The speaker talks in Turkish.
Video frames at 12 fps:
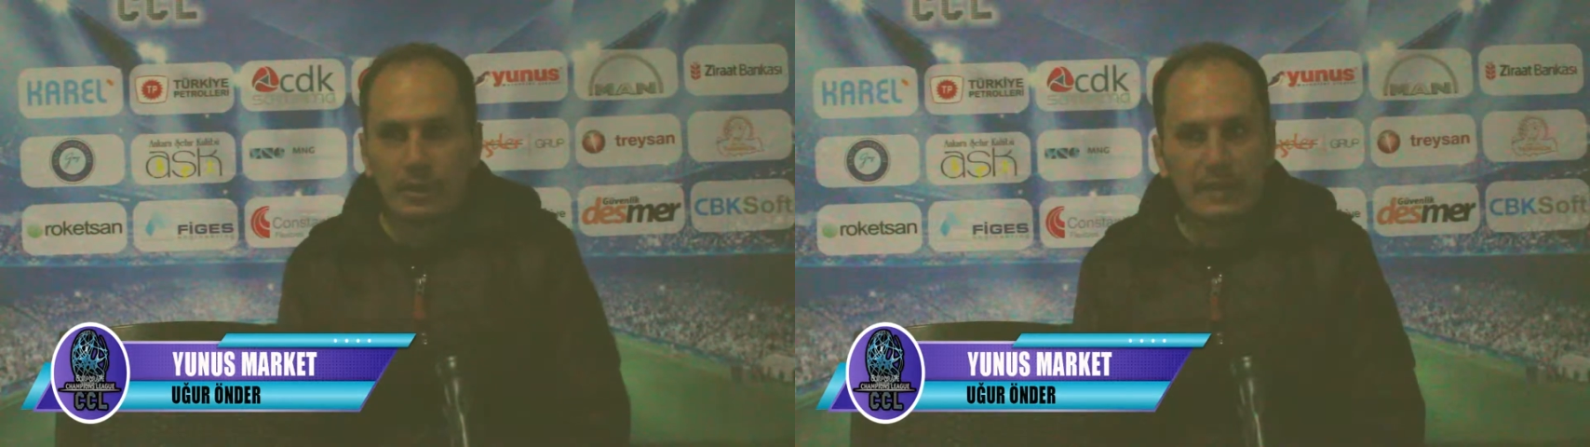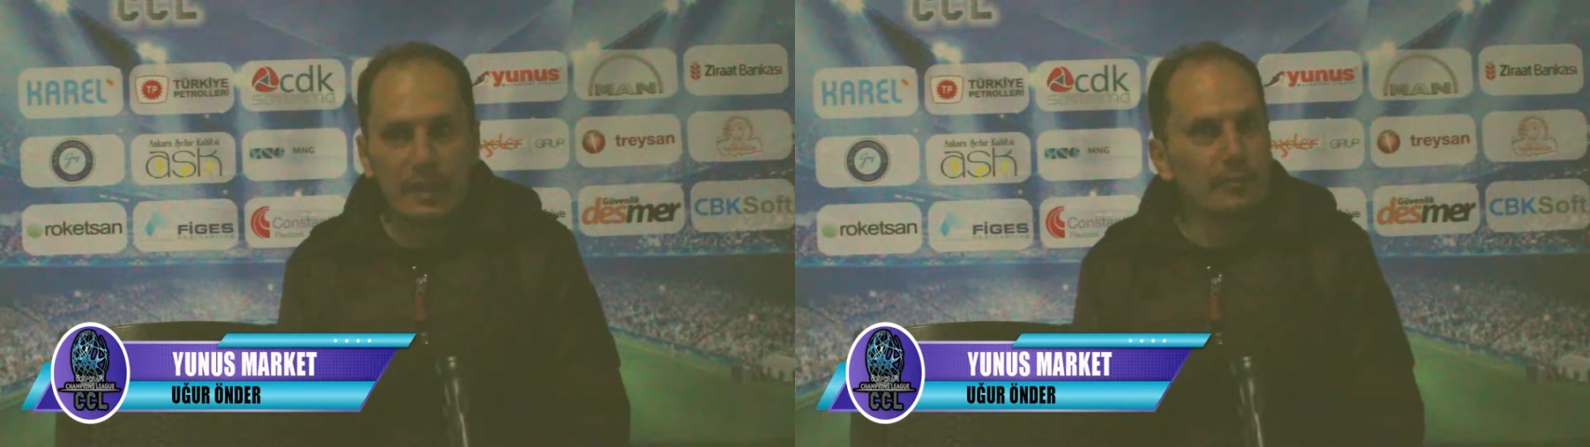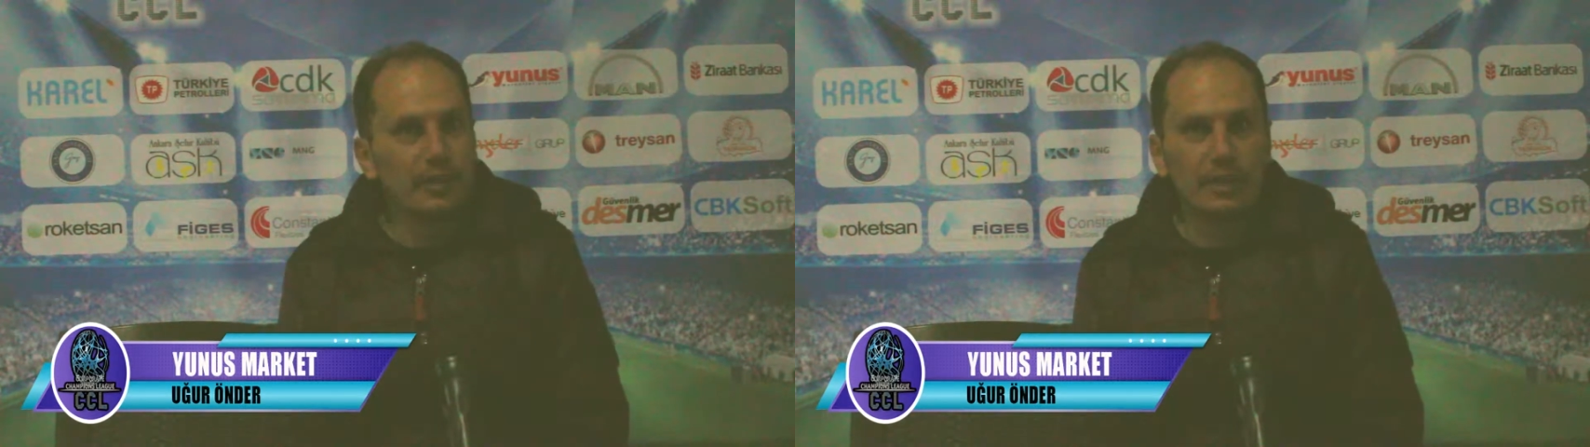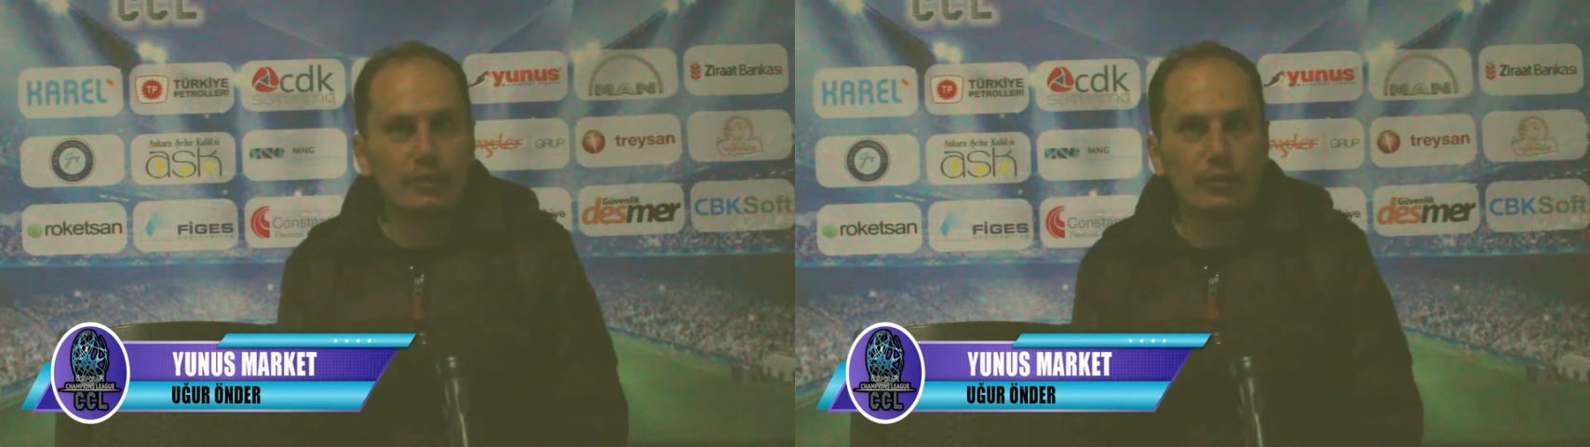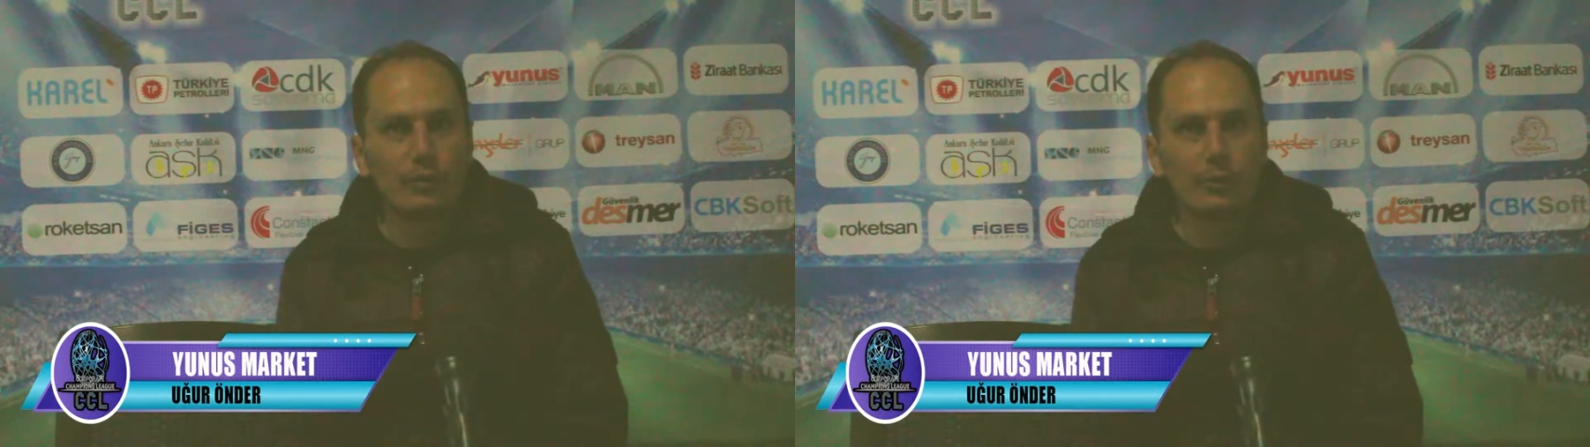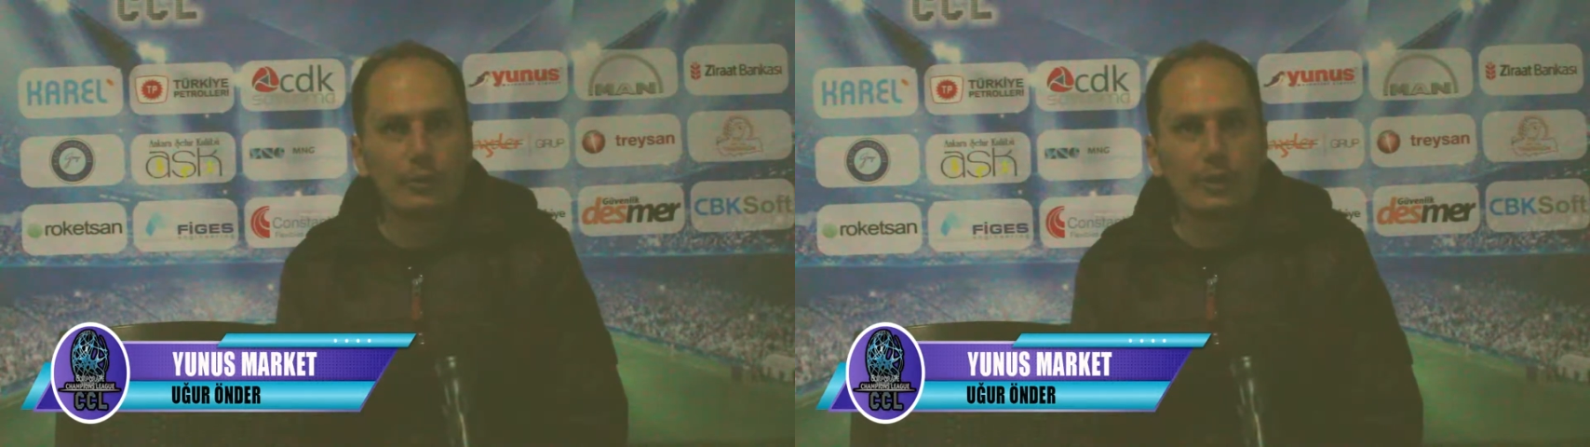Tebrik
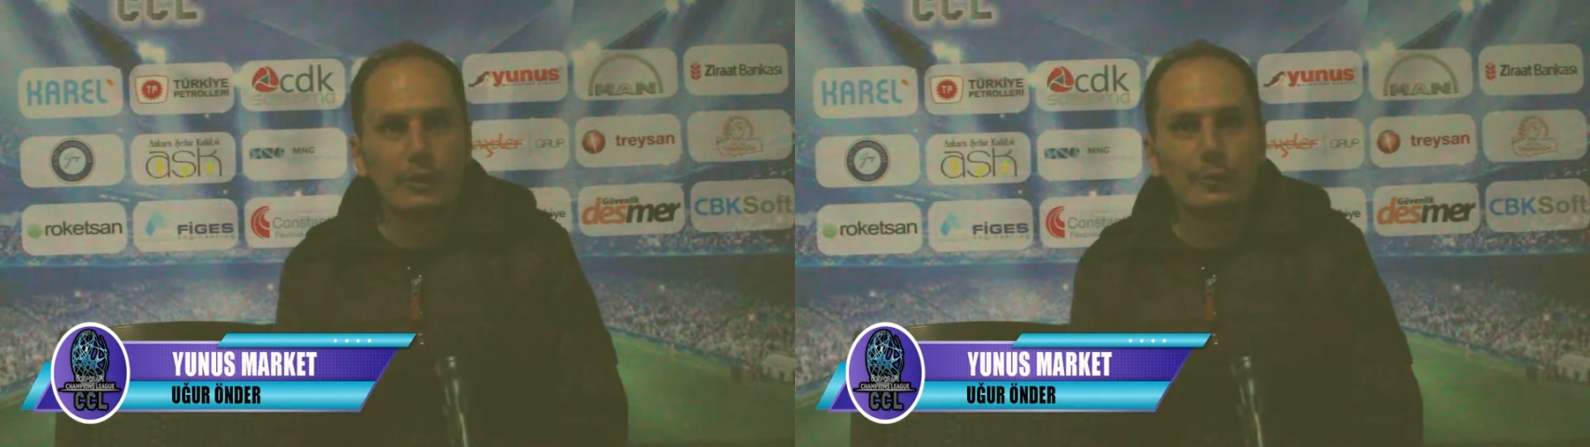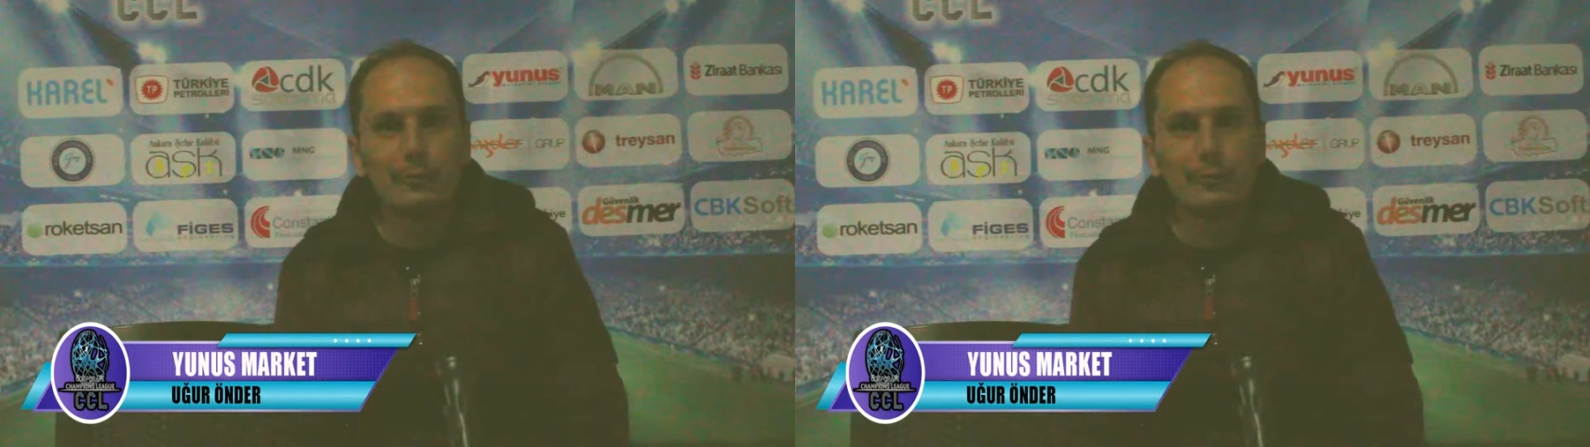ediyorum onları.